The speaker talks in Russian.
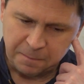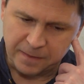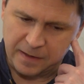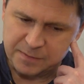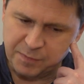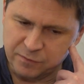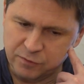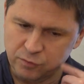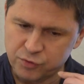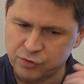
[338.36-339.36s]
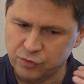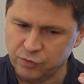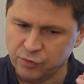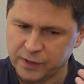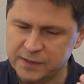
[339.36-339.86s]
Аспект в том,
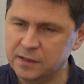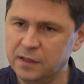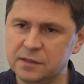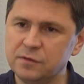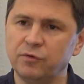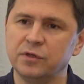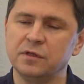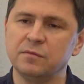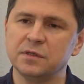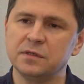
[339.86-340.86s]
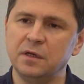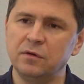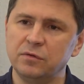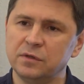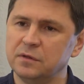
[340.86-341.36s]
что Россия сегодня демонстрирует
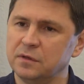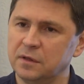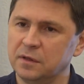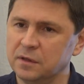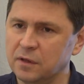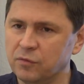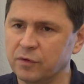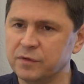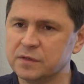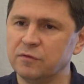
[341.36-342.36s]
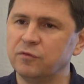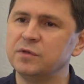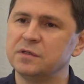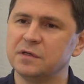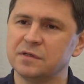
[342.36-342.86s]
демонстрирует на, на уровне своего
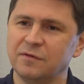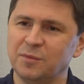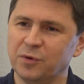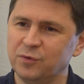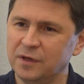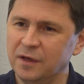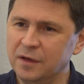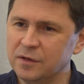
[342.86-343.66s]
Министерства обороны,